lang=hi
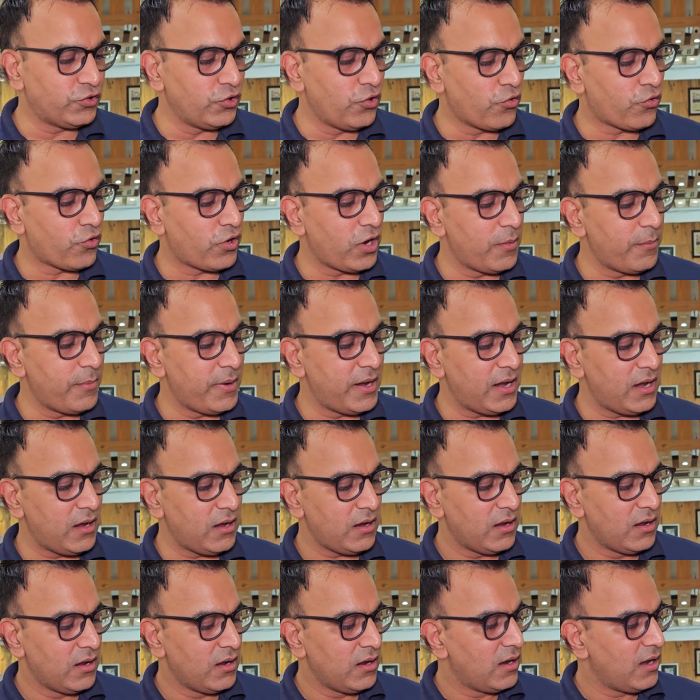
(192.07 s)
सी ओके
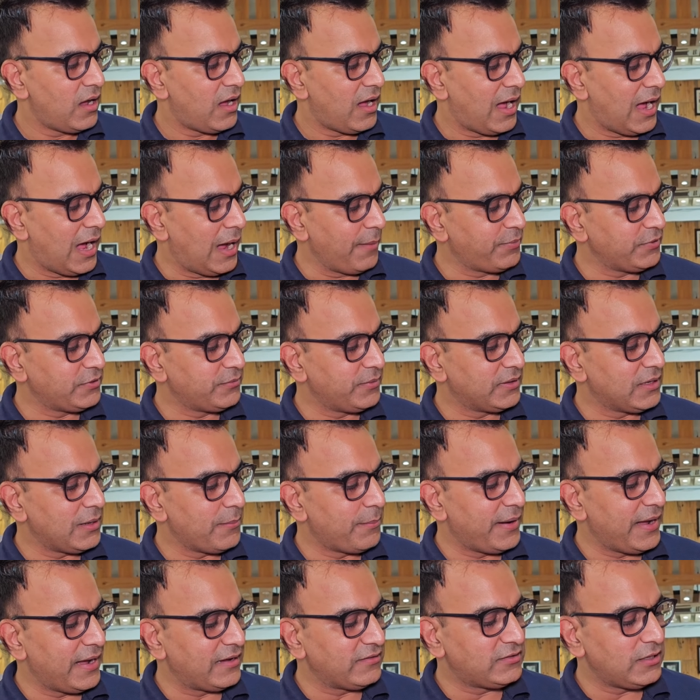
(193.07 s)
में आप इसमें के
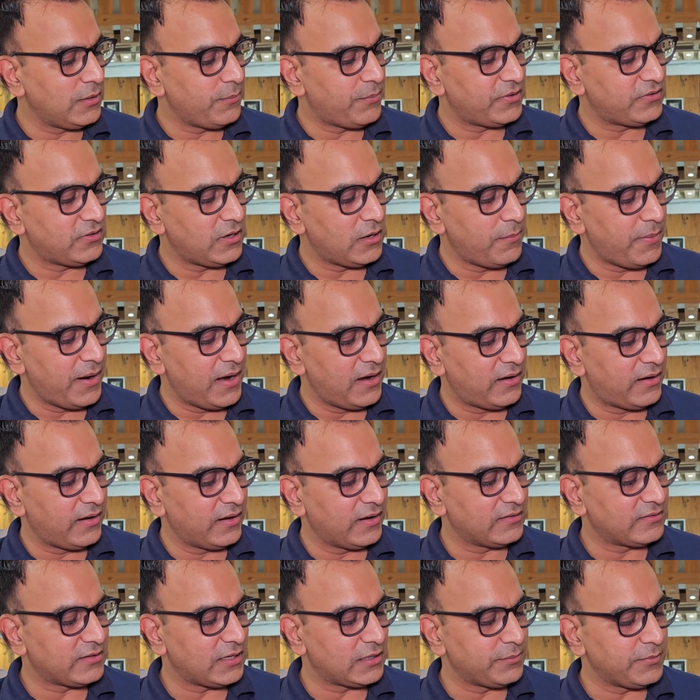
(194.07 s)
बयासी परसेंट
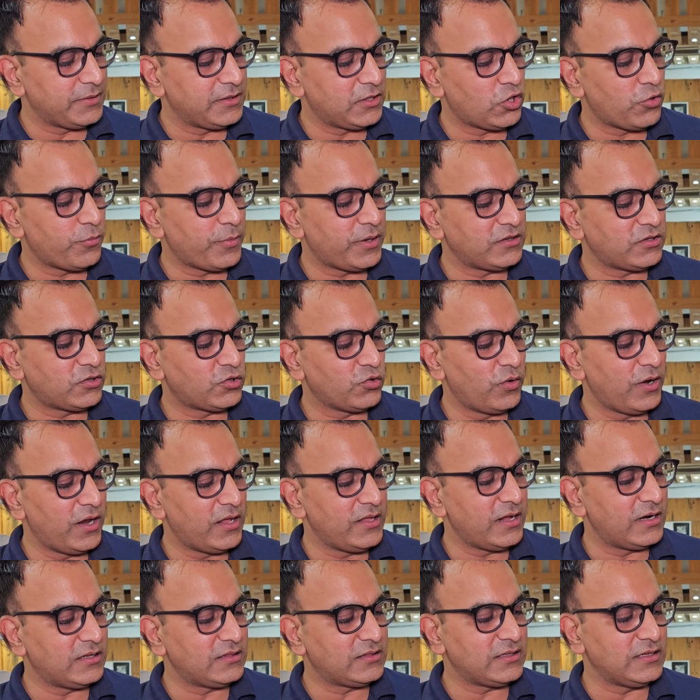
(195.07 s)
बैटरी के साथ में दे रहा हूँ मत सोलह
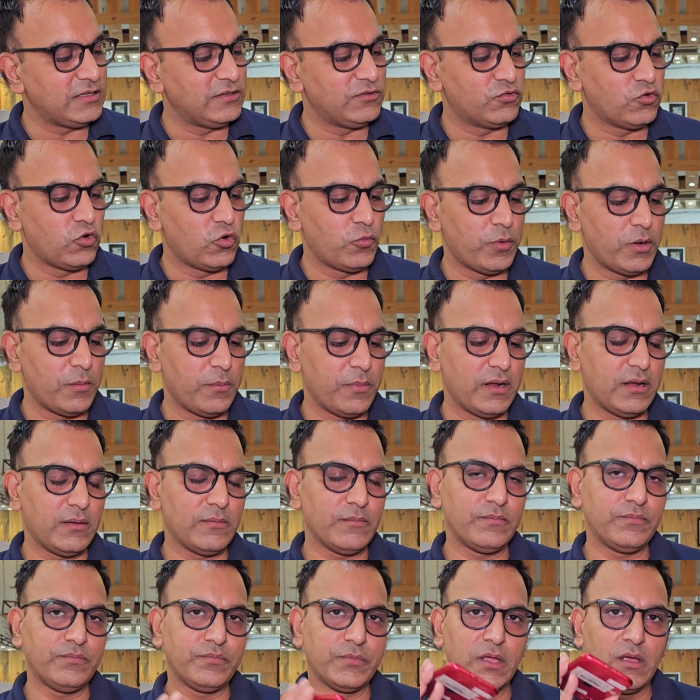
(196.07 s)
हज़ार तीन सौ रुपये में
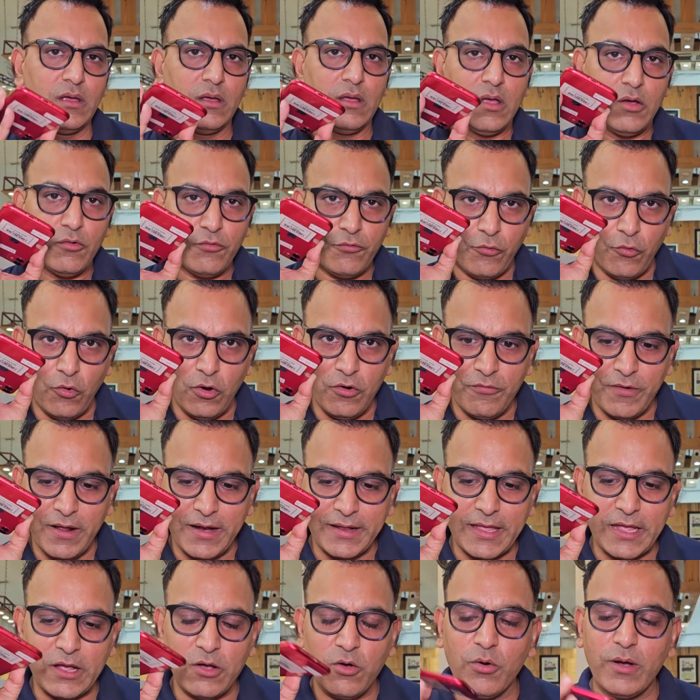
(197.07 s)
फुल
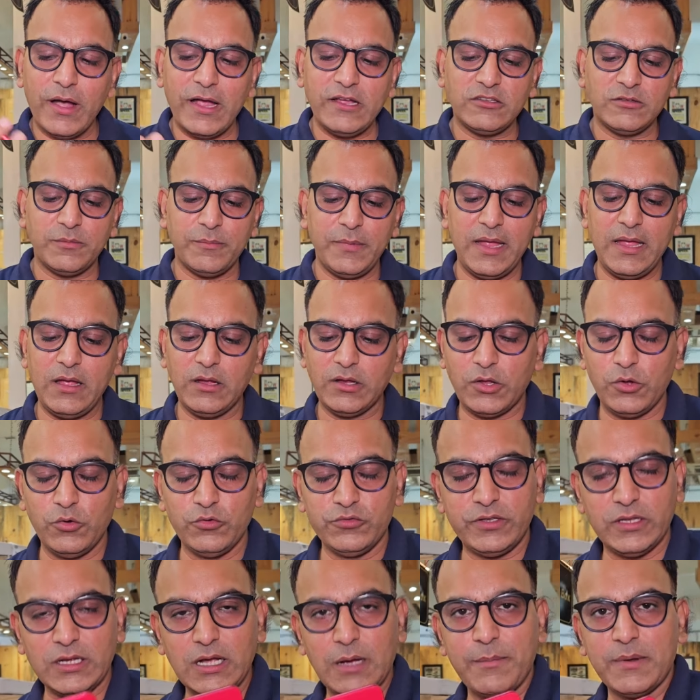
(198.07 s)
वर्किंग होगा इसमें
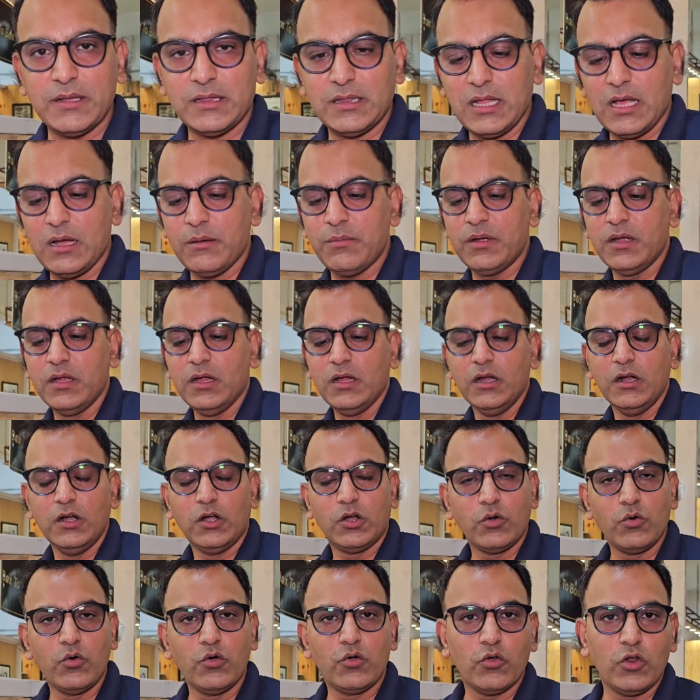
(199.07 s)
क्यू सी का मतलब
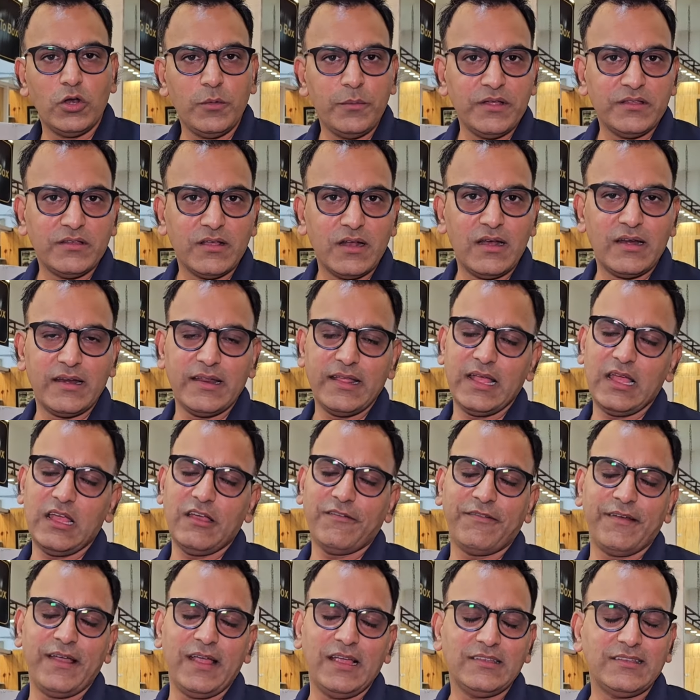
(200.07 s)
ट्रू टोन भी चल रही है
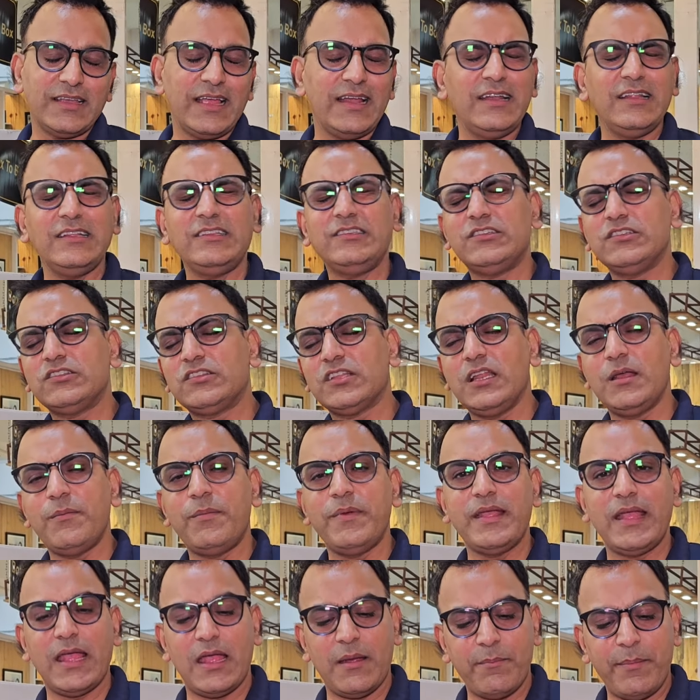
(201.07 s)
फेस आई डी जितने
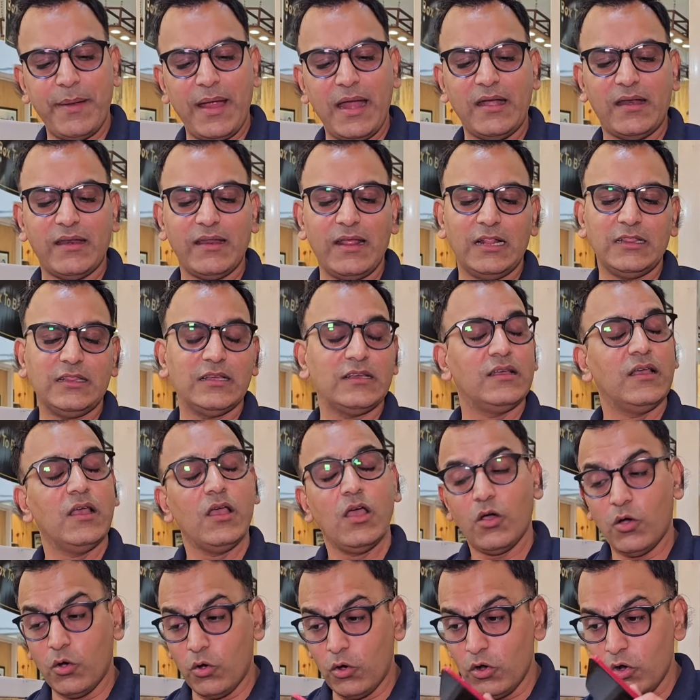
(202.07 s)
भी हैं बैटरी हेल्थ
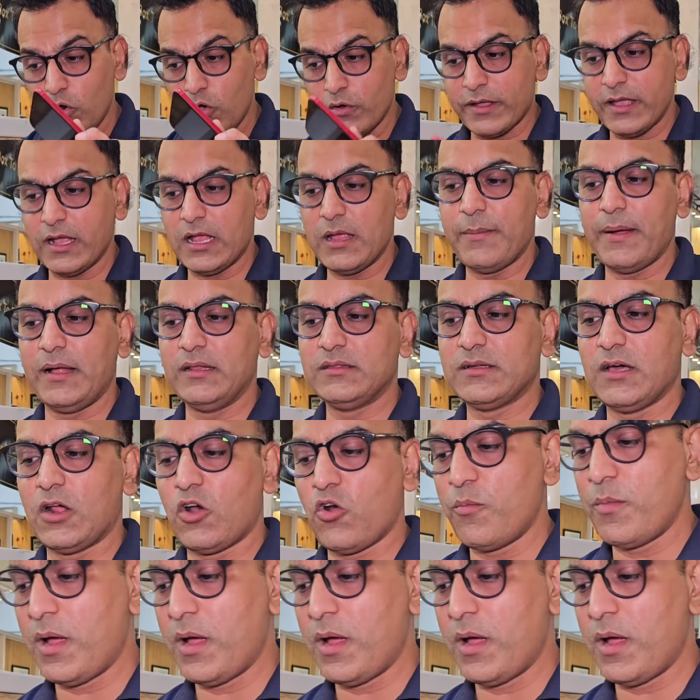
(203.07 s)
ऑल ओके की बात कर रहा